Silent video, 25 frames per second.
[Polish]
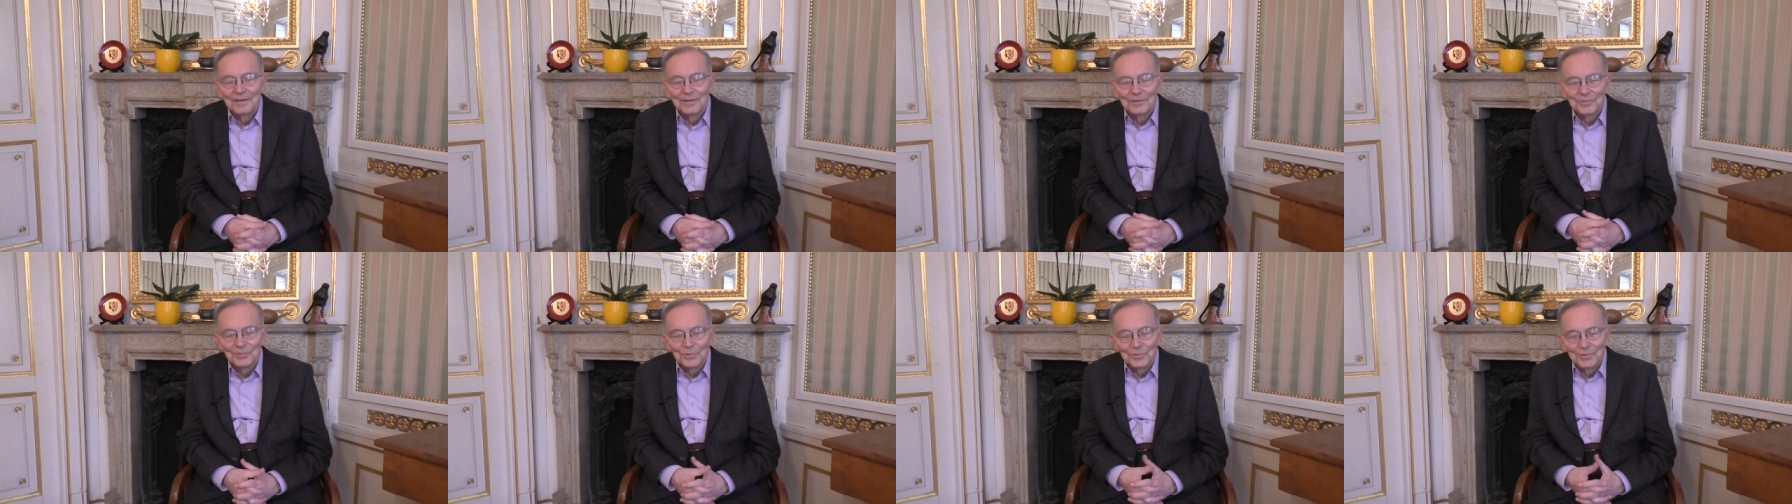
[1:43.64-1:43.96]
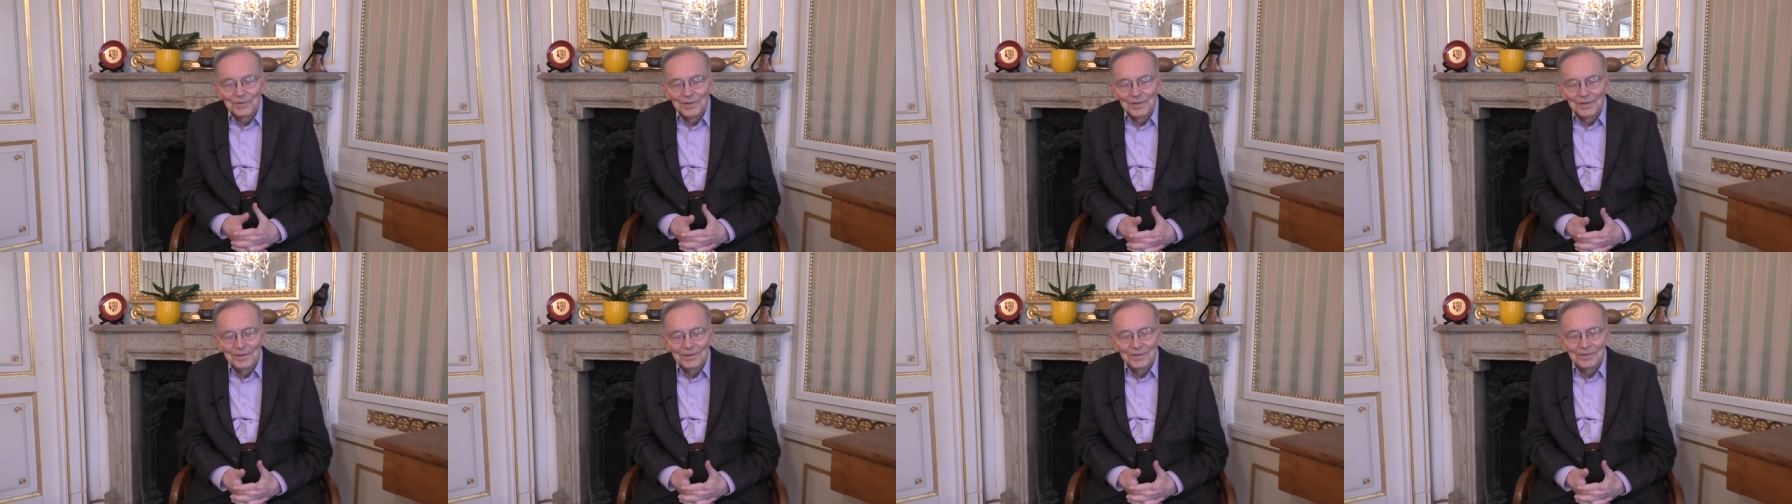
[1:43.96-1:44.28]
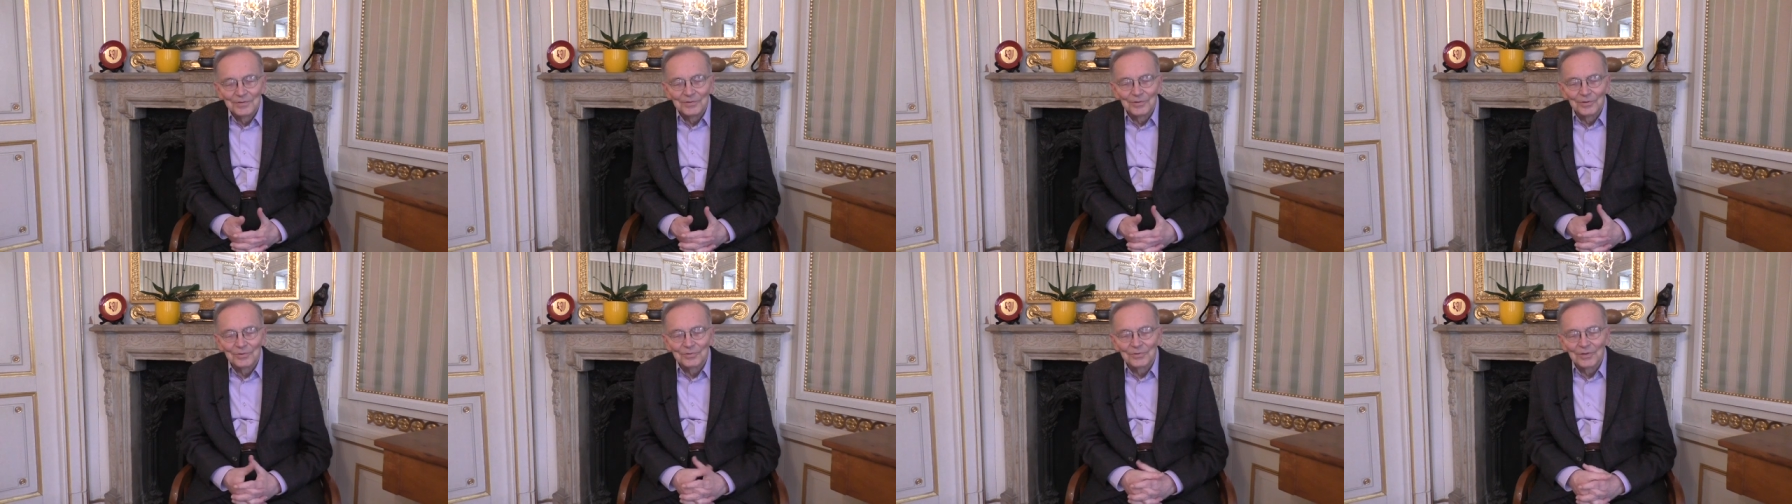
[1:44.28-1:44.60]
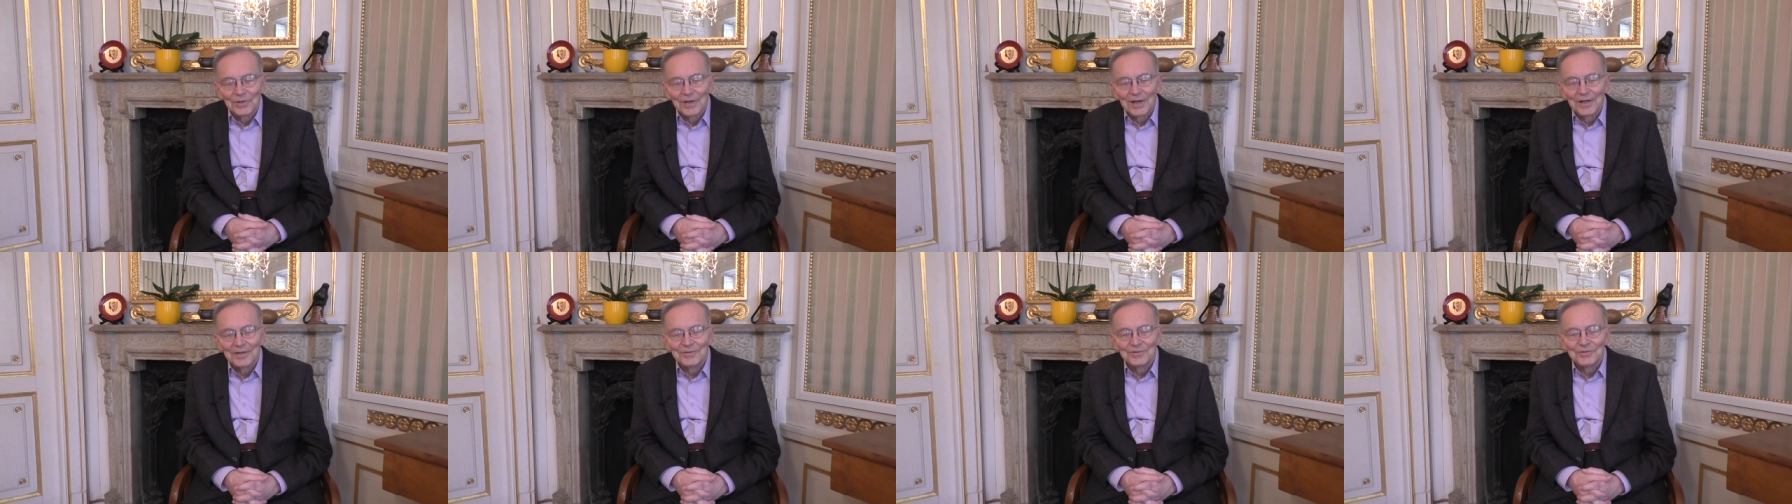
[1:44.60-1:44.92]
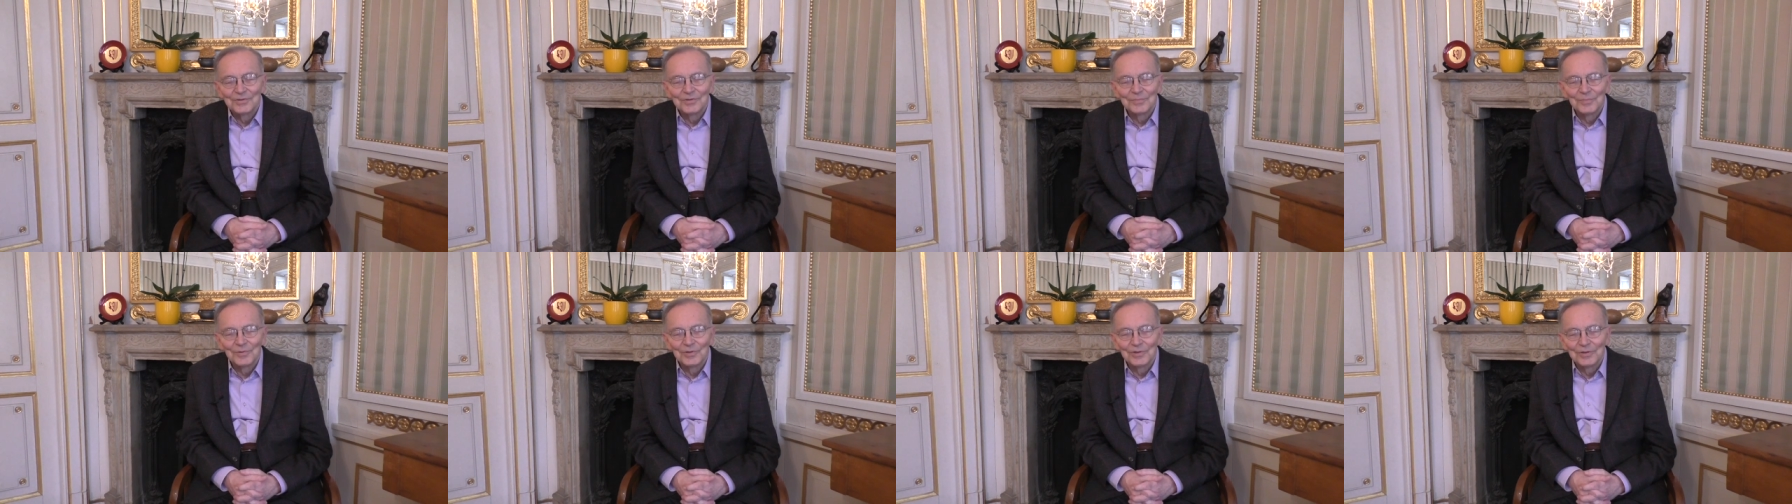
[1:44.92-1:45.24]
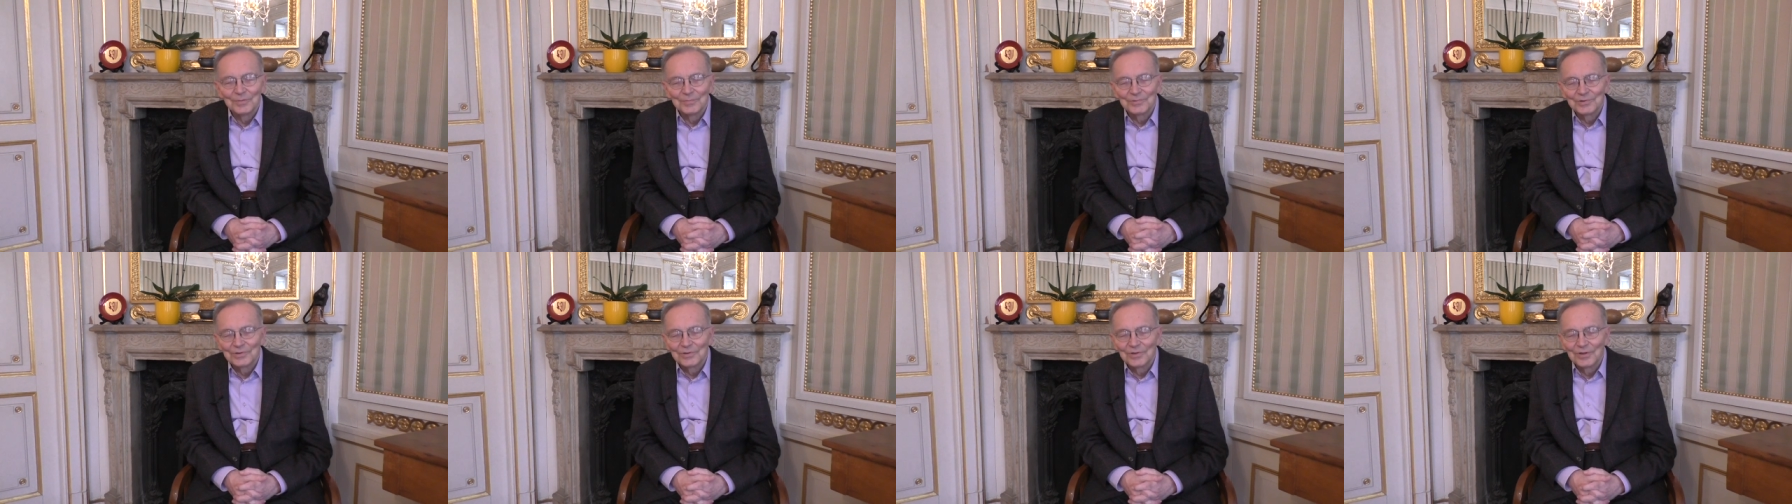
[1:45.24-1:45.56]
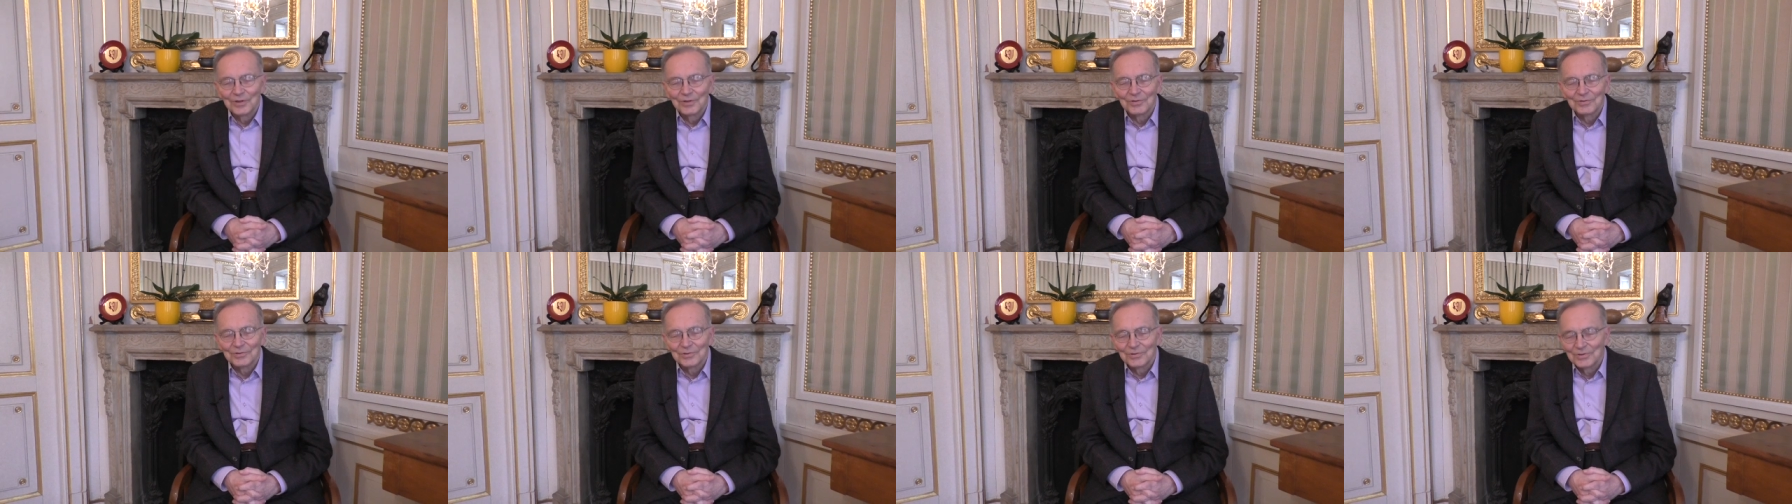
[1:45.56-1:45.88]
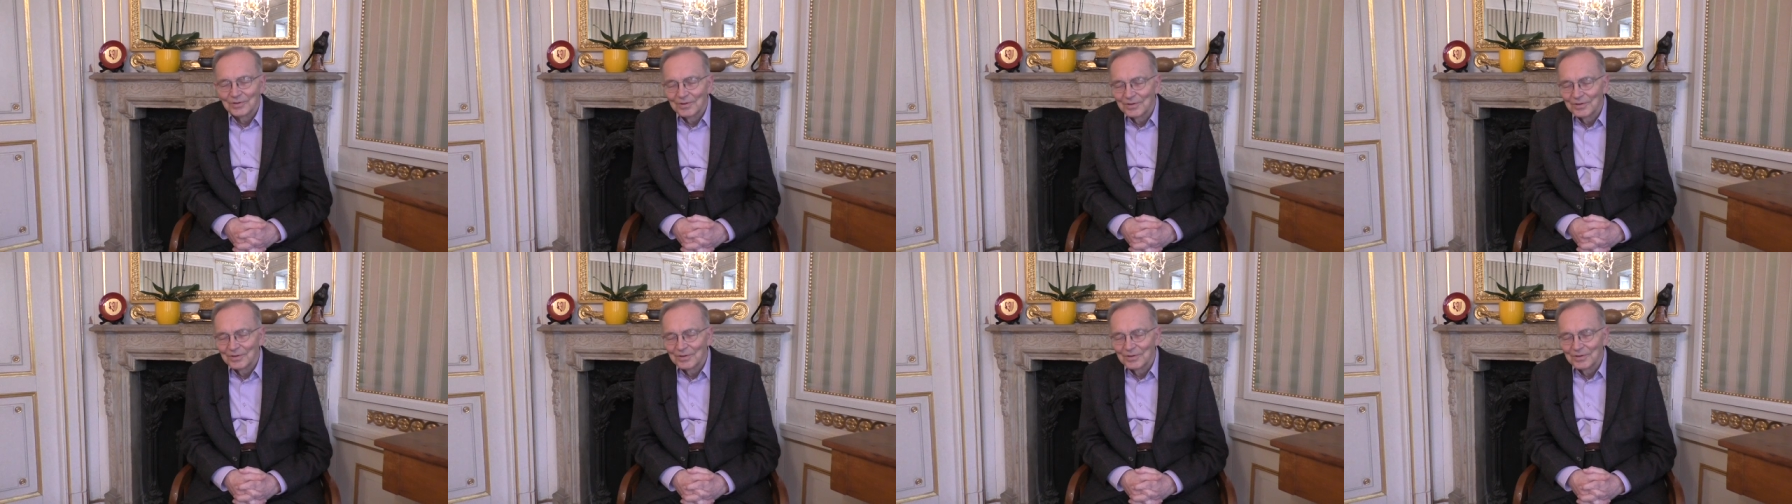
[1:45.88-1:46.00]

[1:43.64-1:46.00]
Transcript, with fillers: Tutaj doktoranci moi przychodzą,